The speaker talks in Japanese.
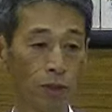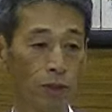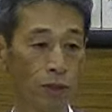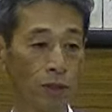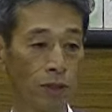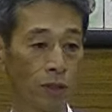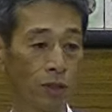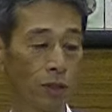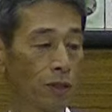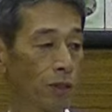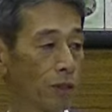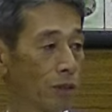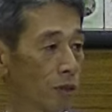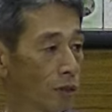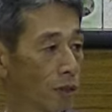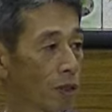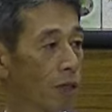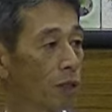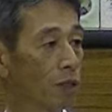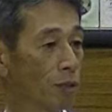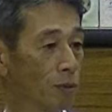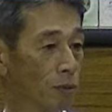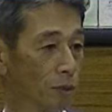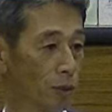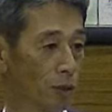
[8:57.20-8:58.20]
いいし
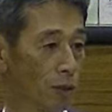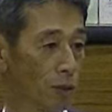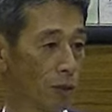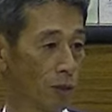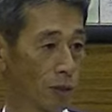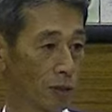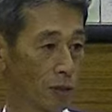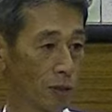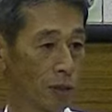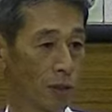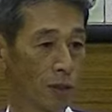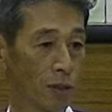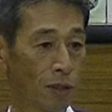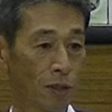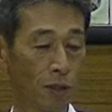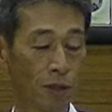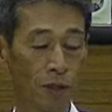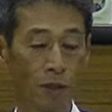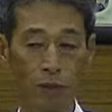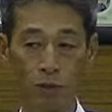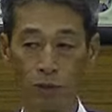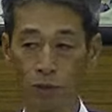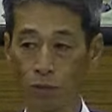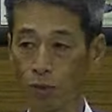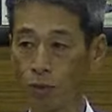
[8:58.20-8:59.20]
噛んでみてください。
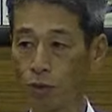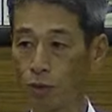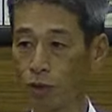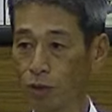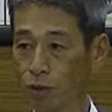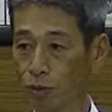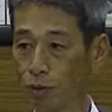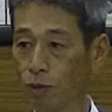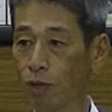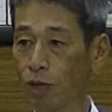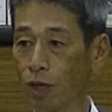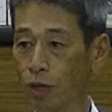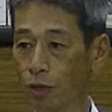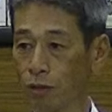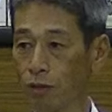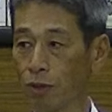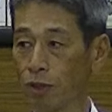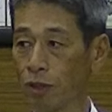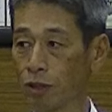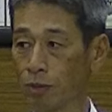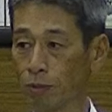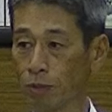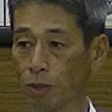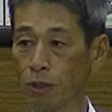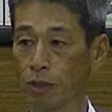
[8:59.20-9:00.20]
そんなひどい味
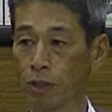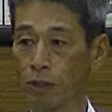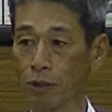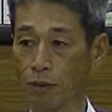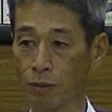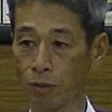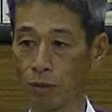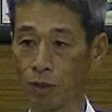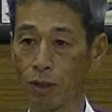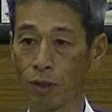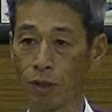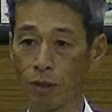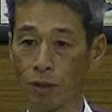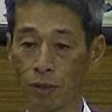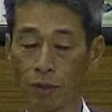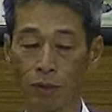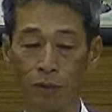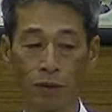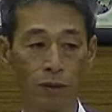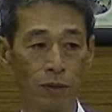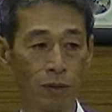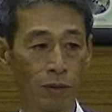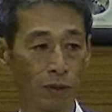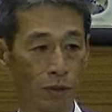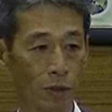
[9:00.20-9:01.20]
はしませんので
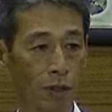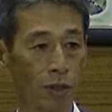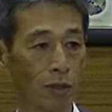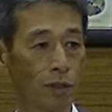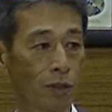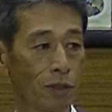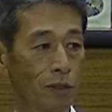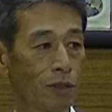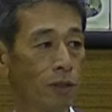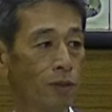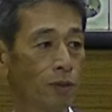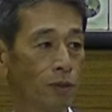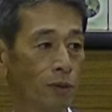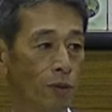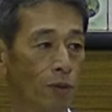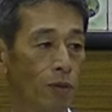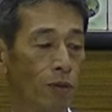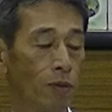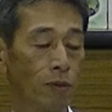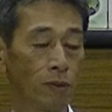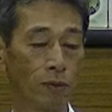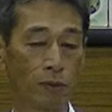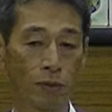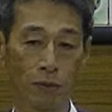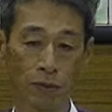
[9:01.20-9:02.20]
噛んでいいですよ。
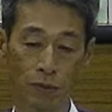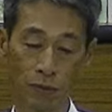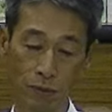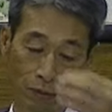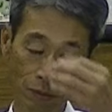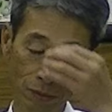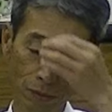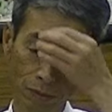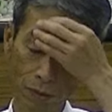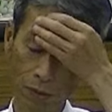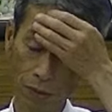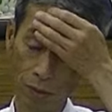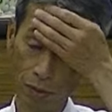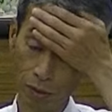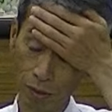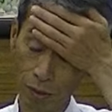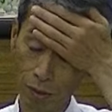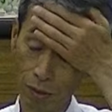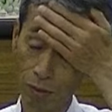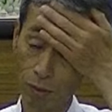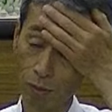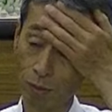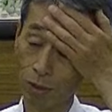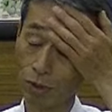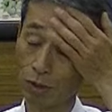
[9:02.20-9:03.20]

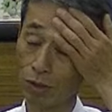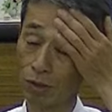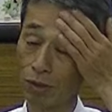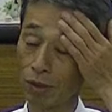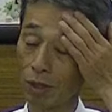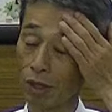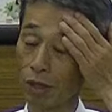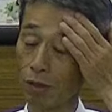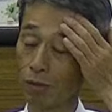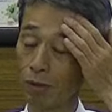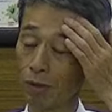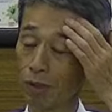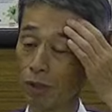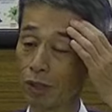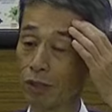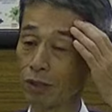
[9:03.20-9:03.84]
これも一応長野